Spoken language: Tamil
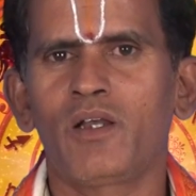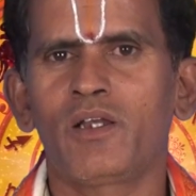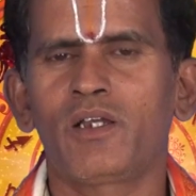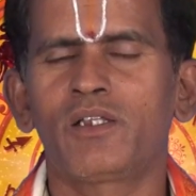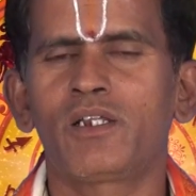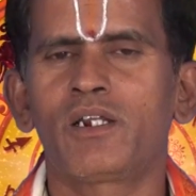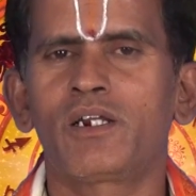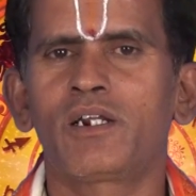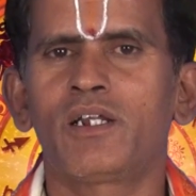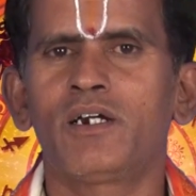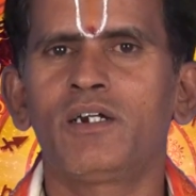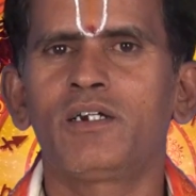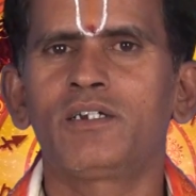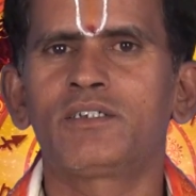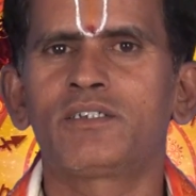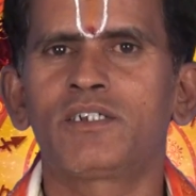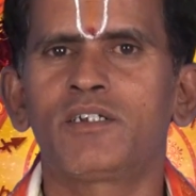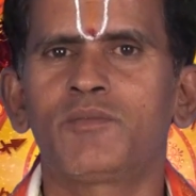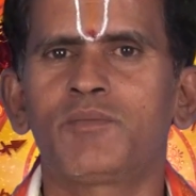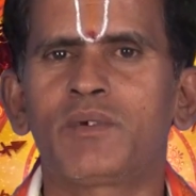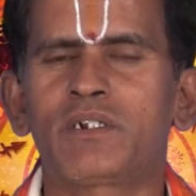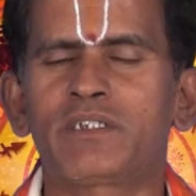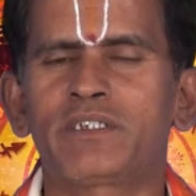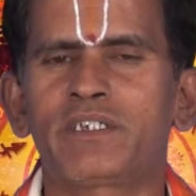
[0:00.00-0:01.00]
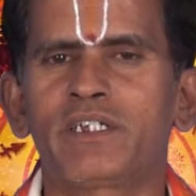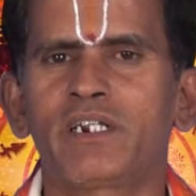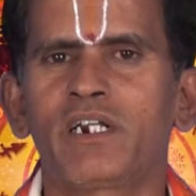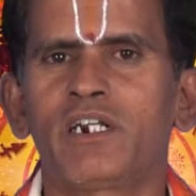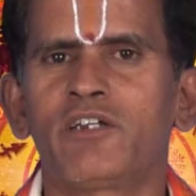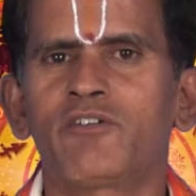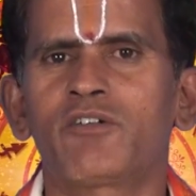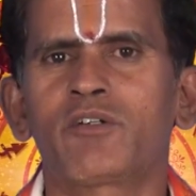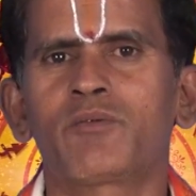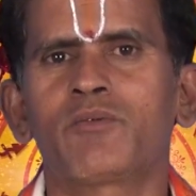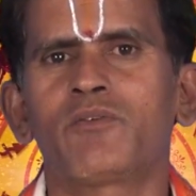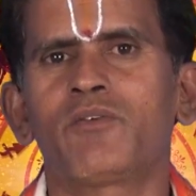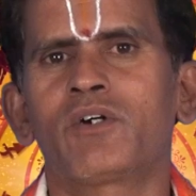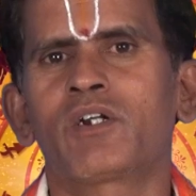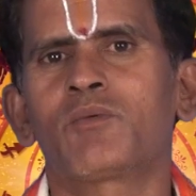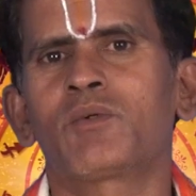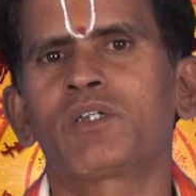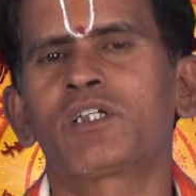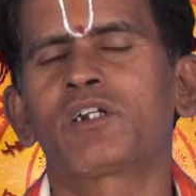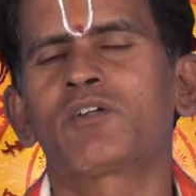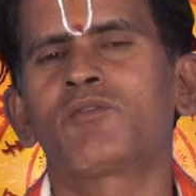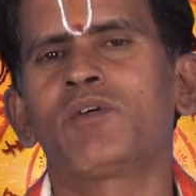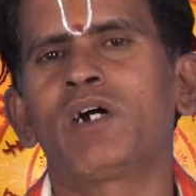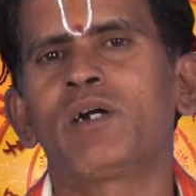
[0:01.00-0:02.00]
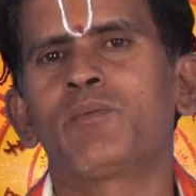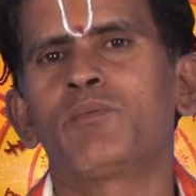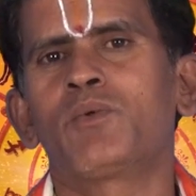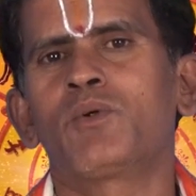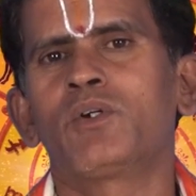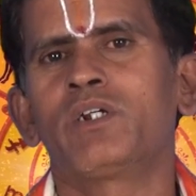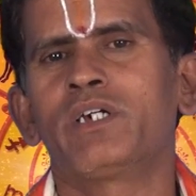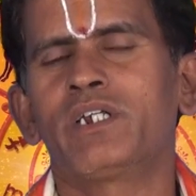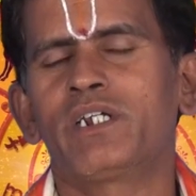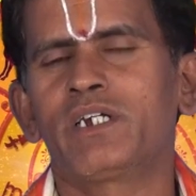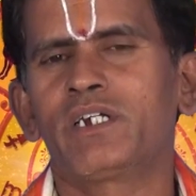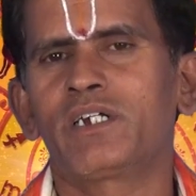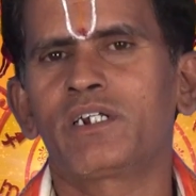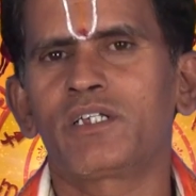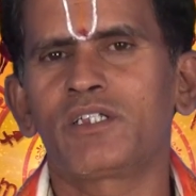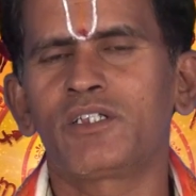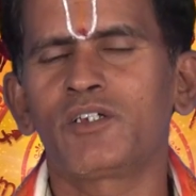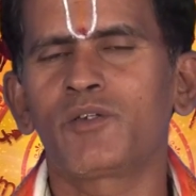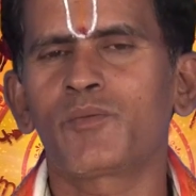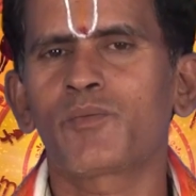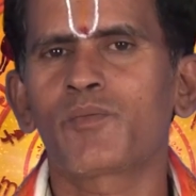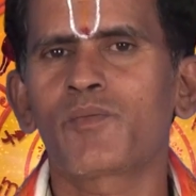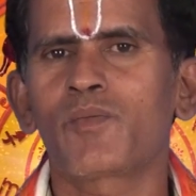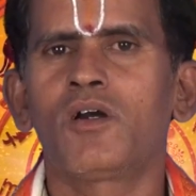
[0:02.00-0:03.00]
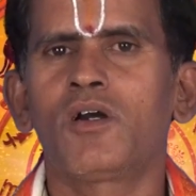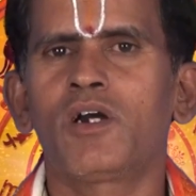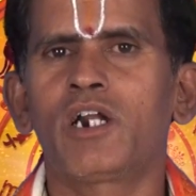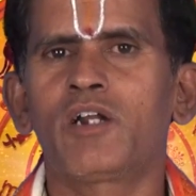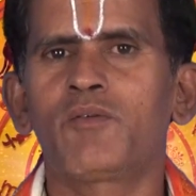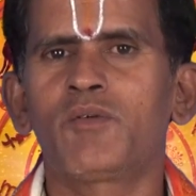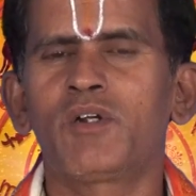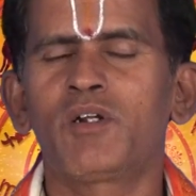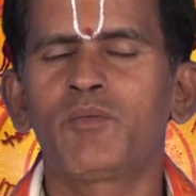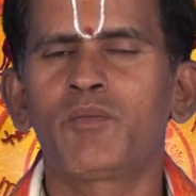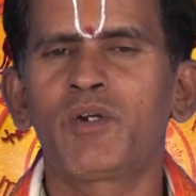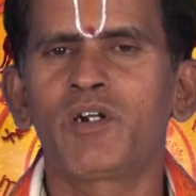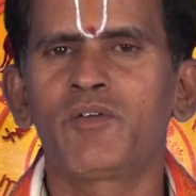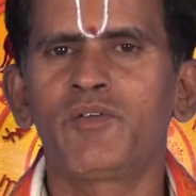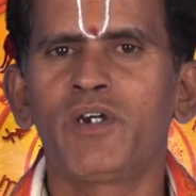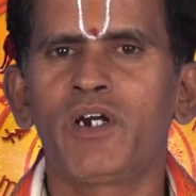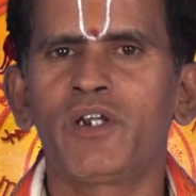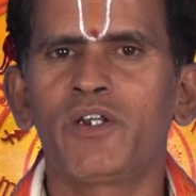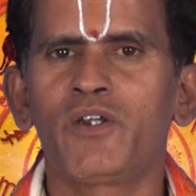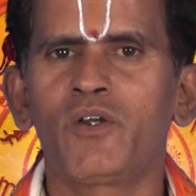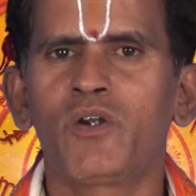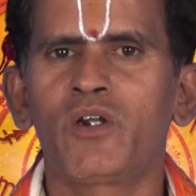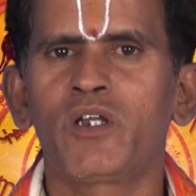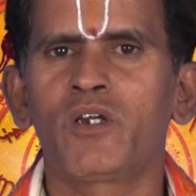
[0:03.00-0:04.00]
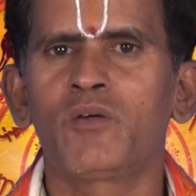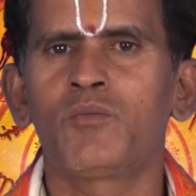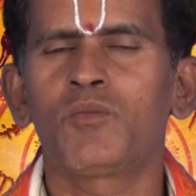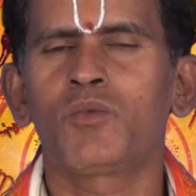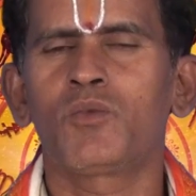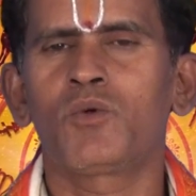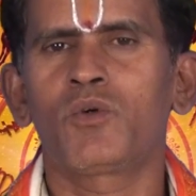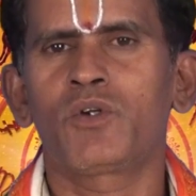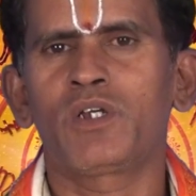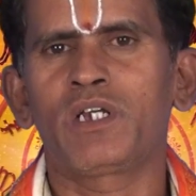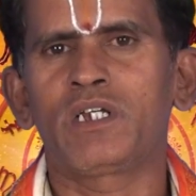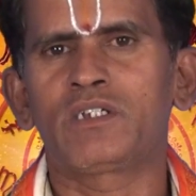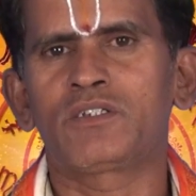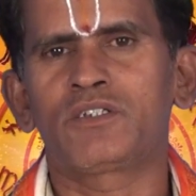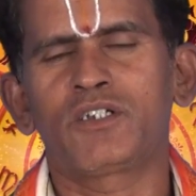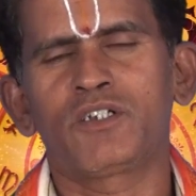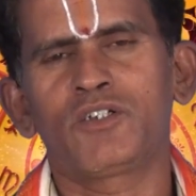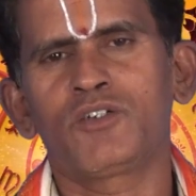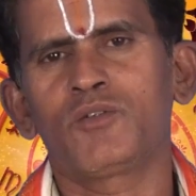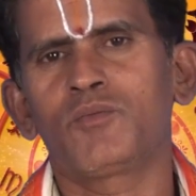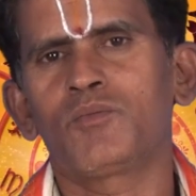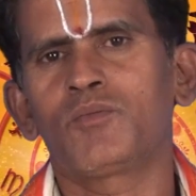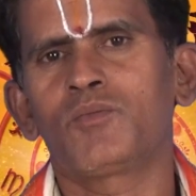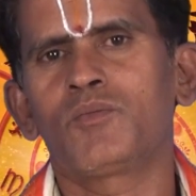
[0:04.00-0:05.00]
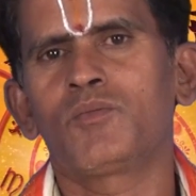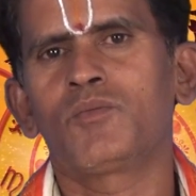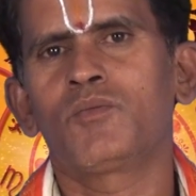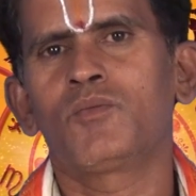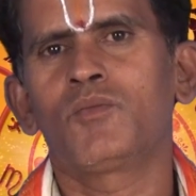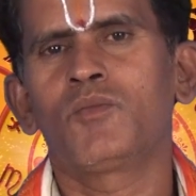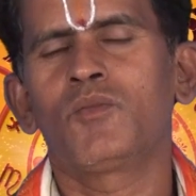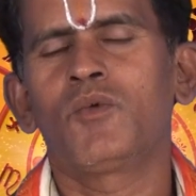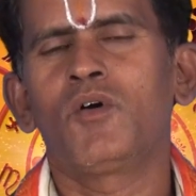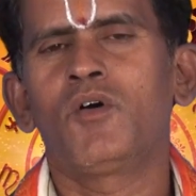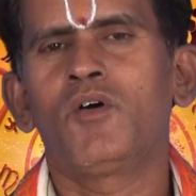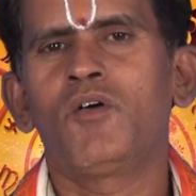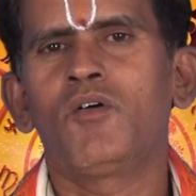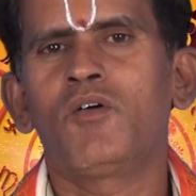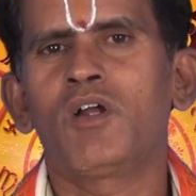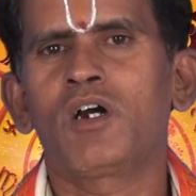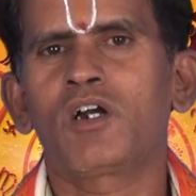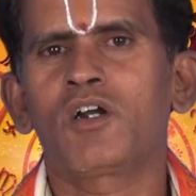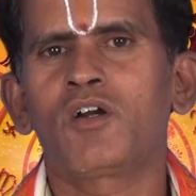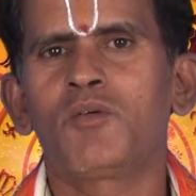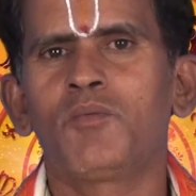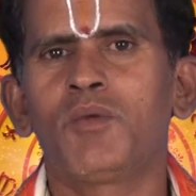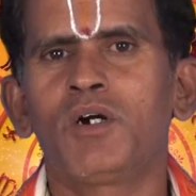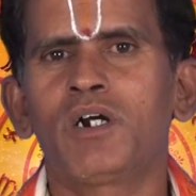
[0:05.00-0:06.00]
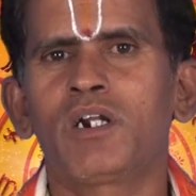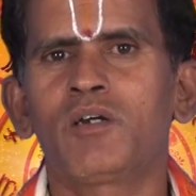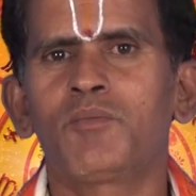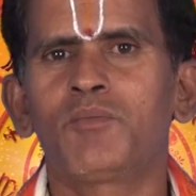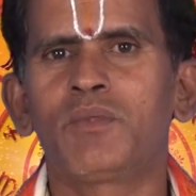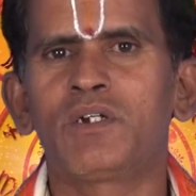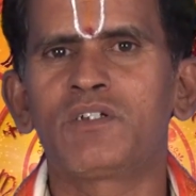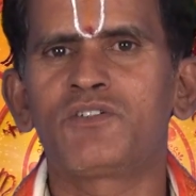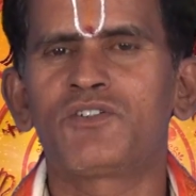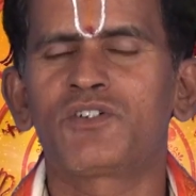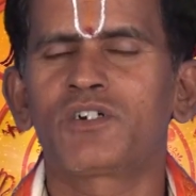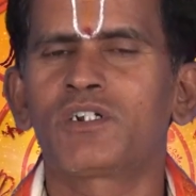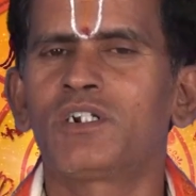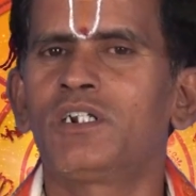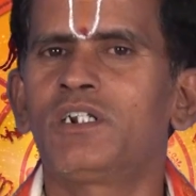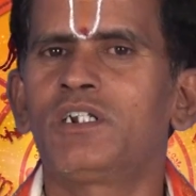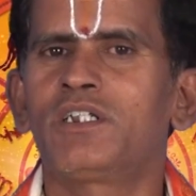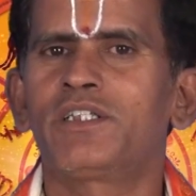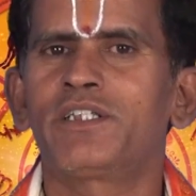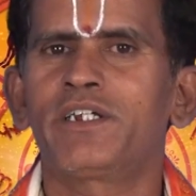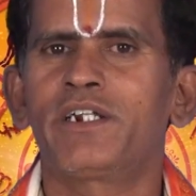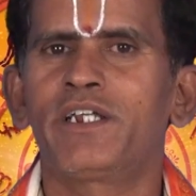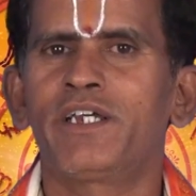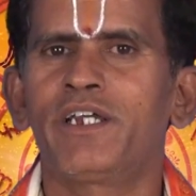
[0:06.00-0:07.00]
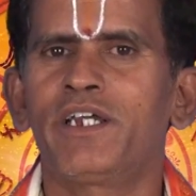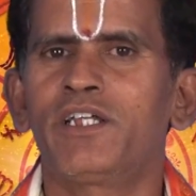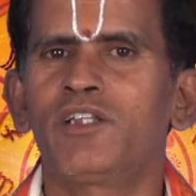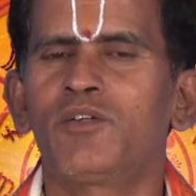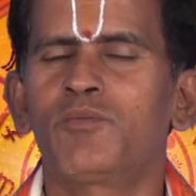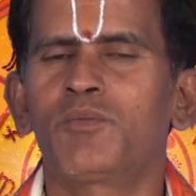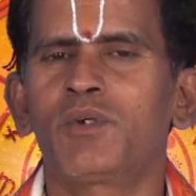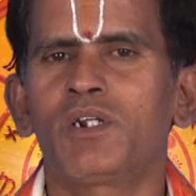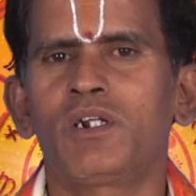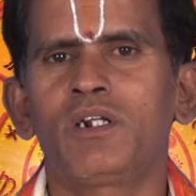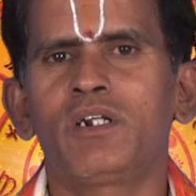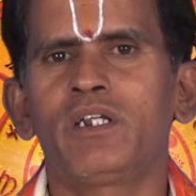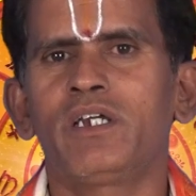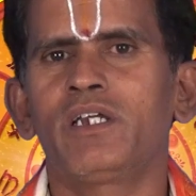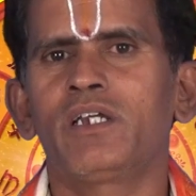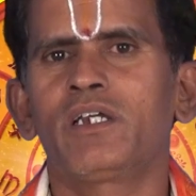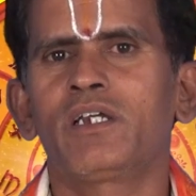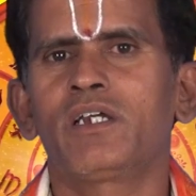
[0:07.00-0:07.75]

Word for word: இல்லைன்னா சில பிரச்சனைகள் வருவதற்கு வாய்ப்புகள் இருக்கிறது கணவன் மனைவி அந்யோன்யம் குறைய செய்யும் வழக்கமான பேச்சுகளில் தடையேதும் இல்லை